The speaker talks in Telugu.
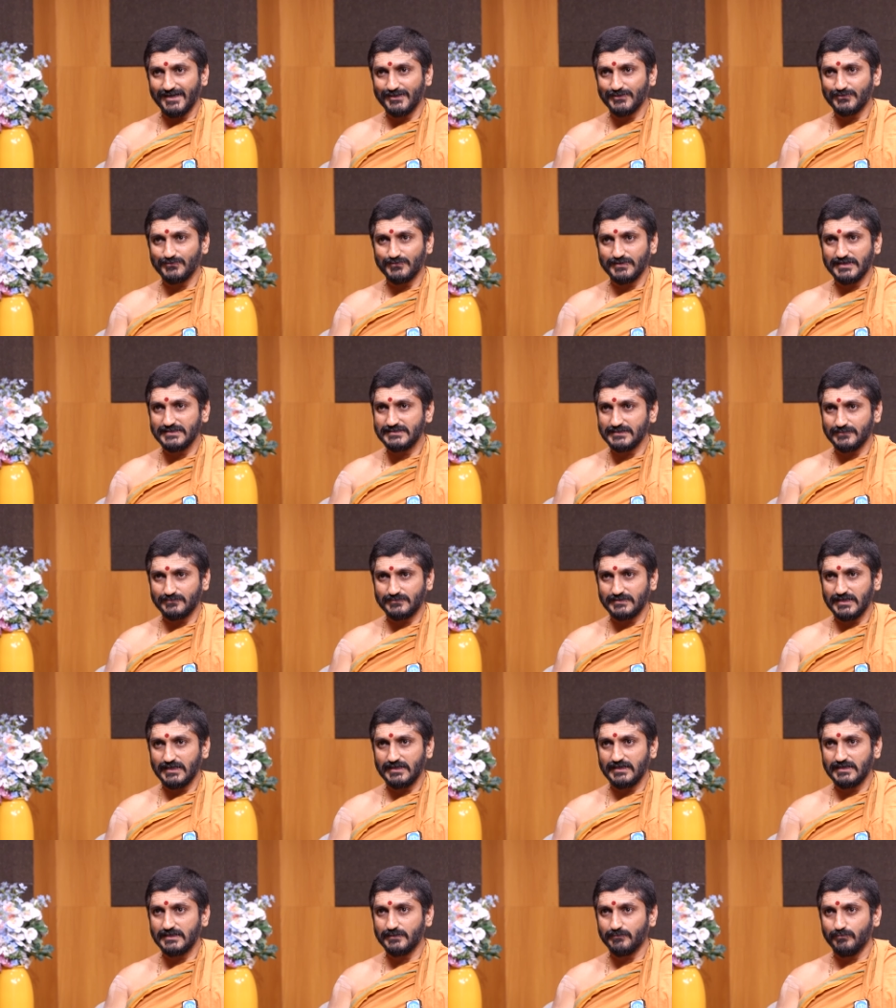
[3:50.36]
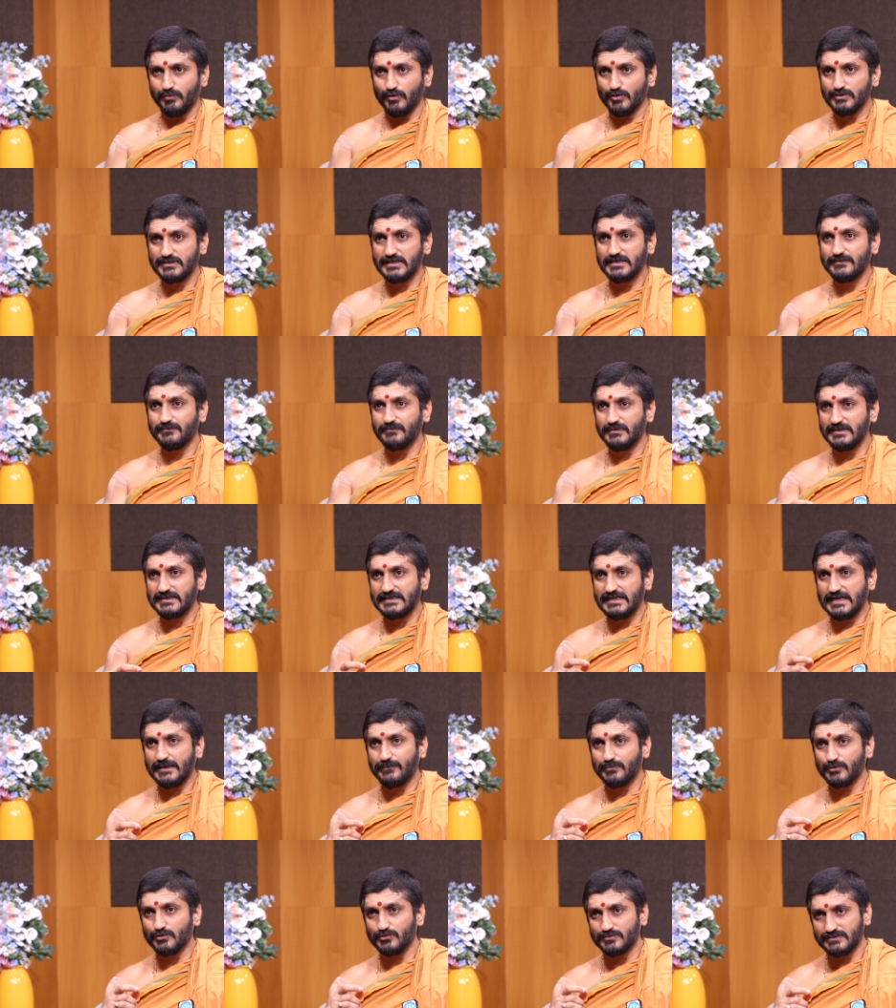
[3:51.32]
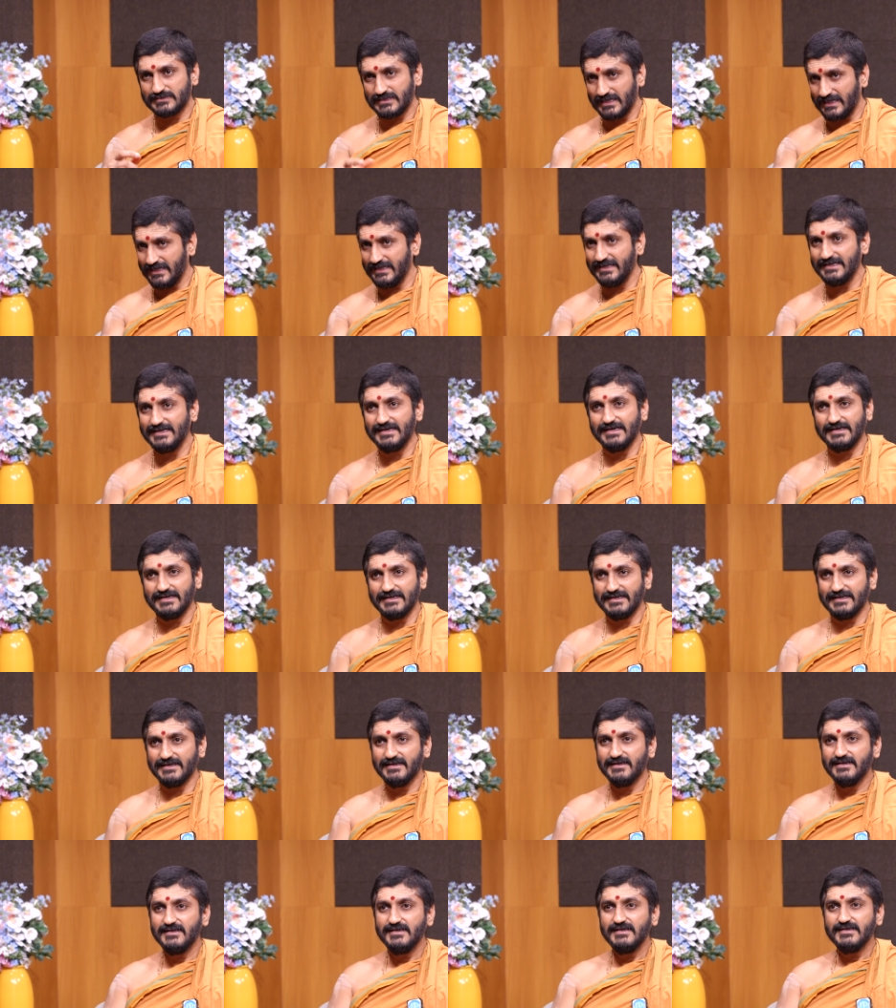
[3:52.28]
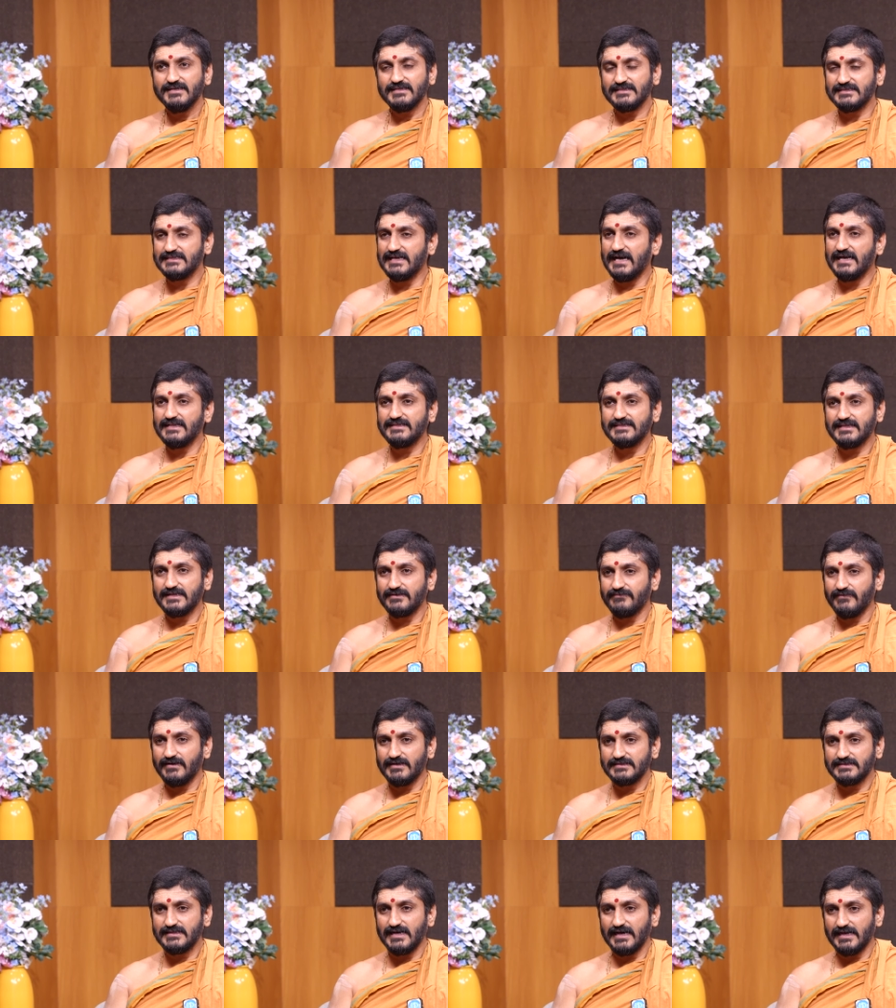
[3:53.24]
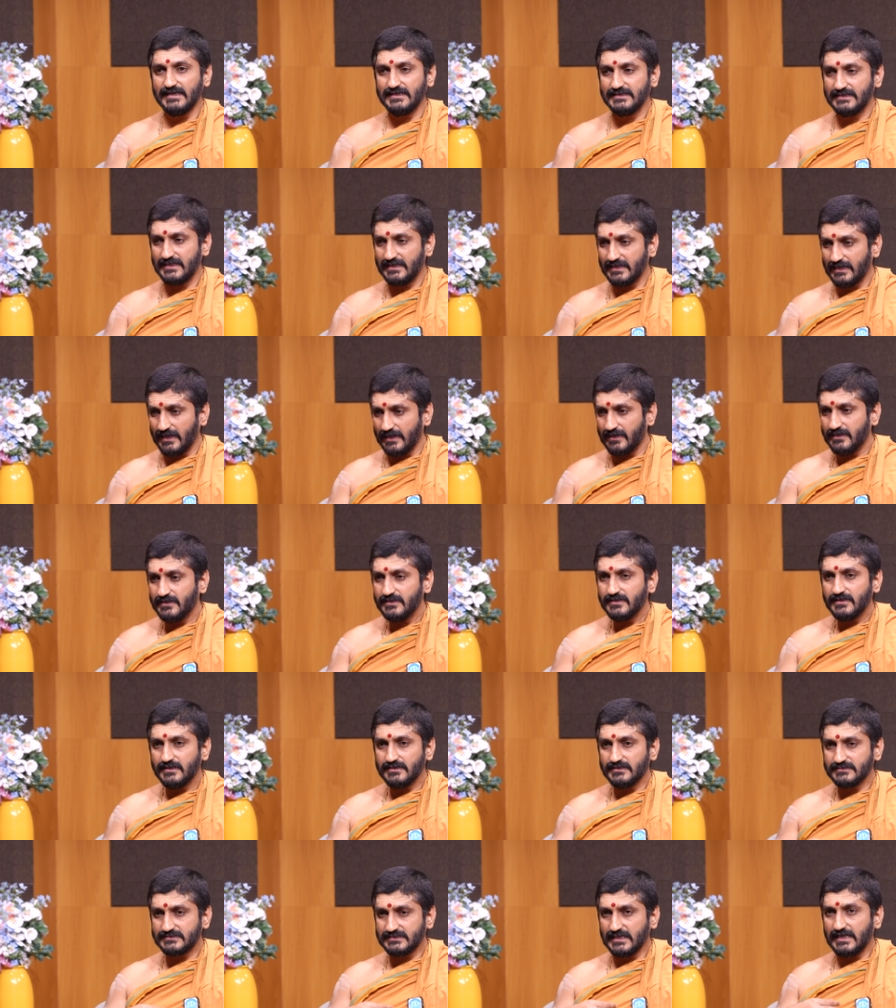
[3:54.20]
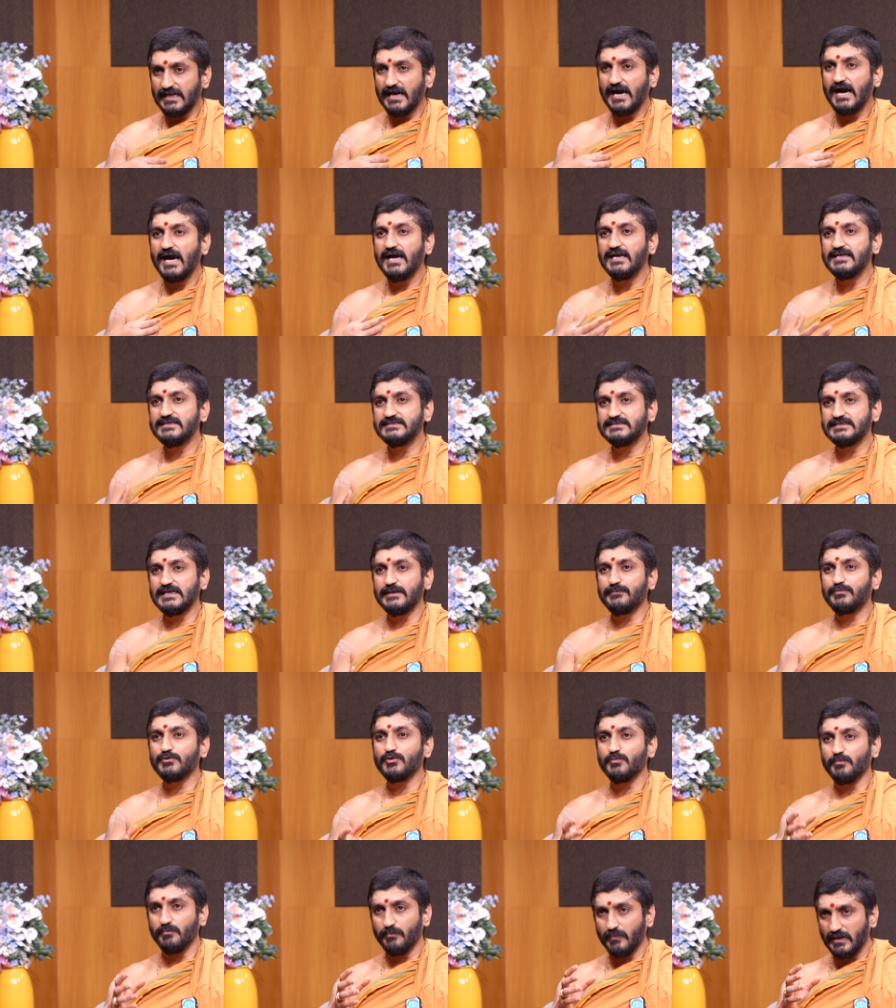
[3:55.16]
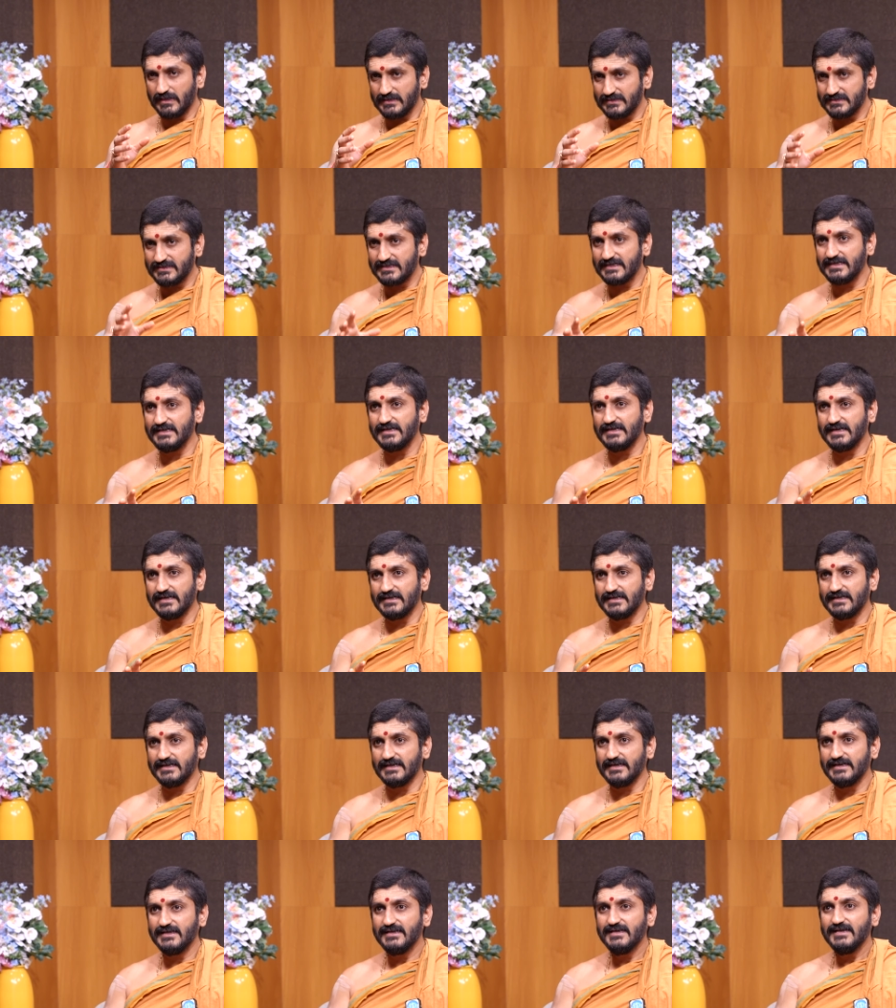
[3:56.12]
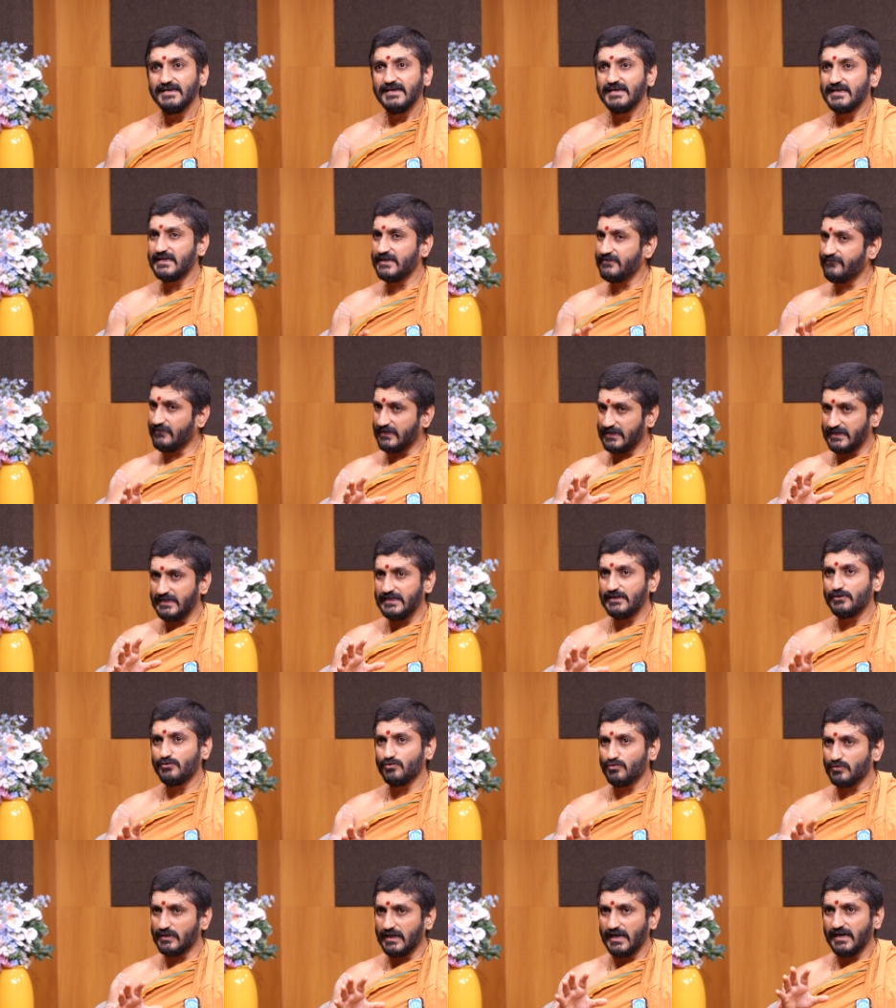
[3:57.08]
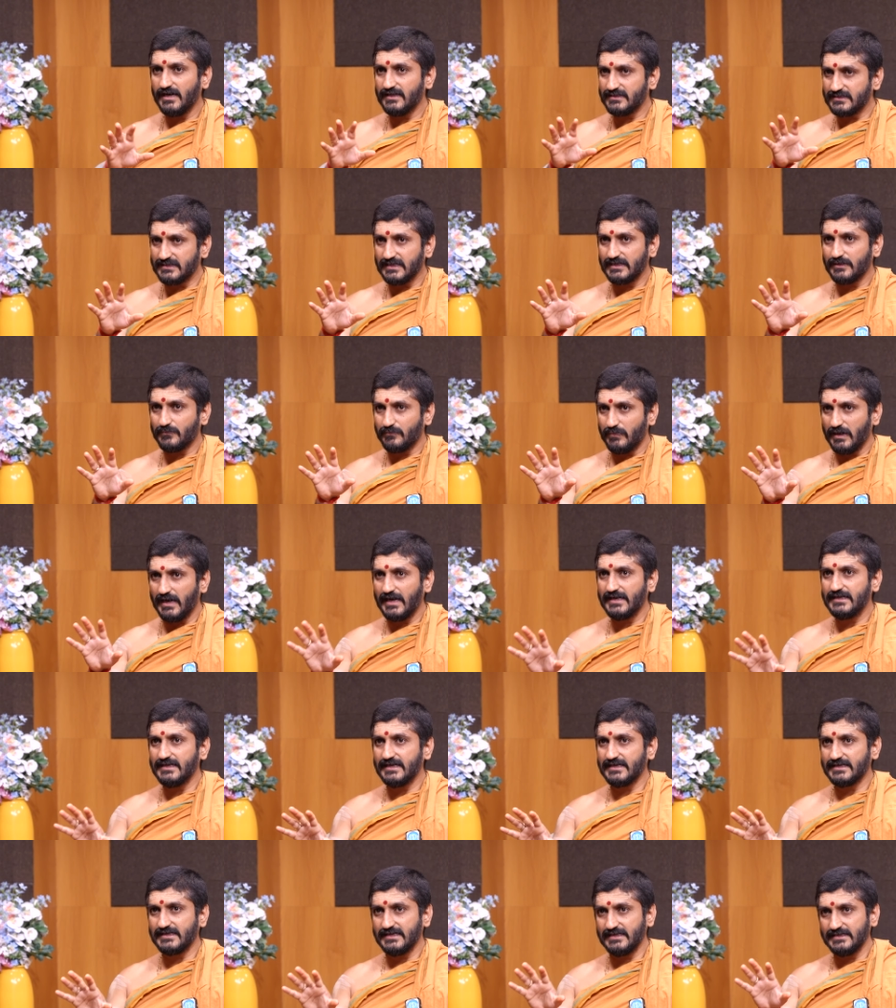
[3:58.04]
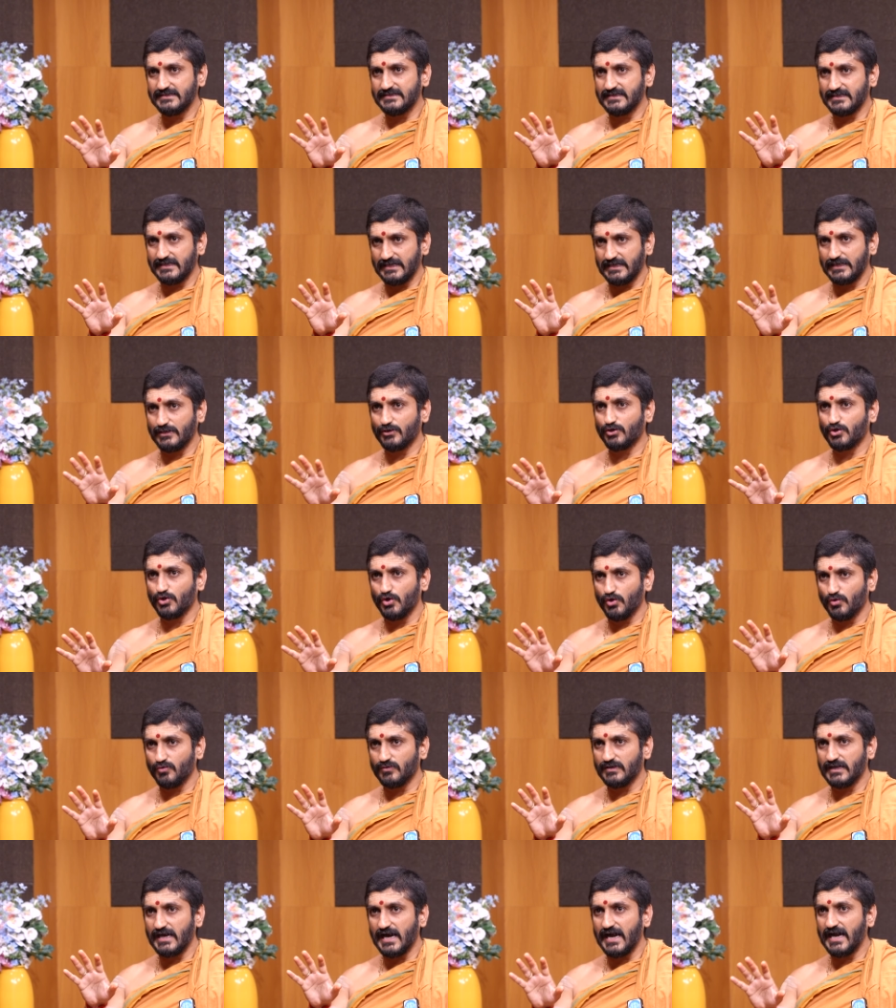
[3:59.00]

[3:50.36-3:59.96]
అని కూడా చెప్తారు అంటే భోజనం పెట్టేప్పుడు తల్లి అని దాని తర్వాత ఏదైనా సలహా ఇచ్చేప్పుడు మంత్రి అని ఇవన్నీ కూడా తన భార్యకి తన ఇంట్లో ఉన్న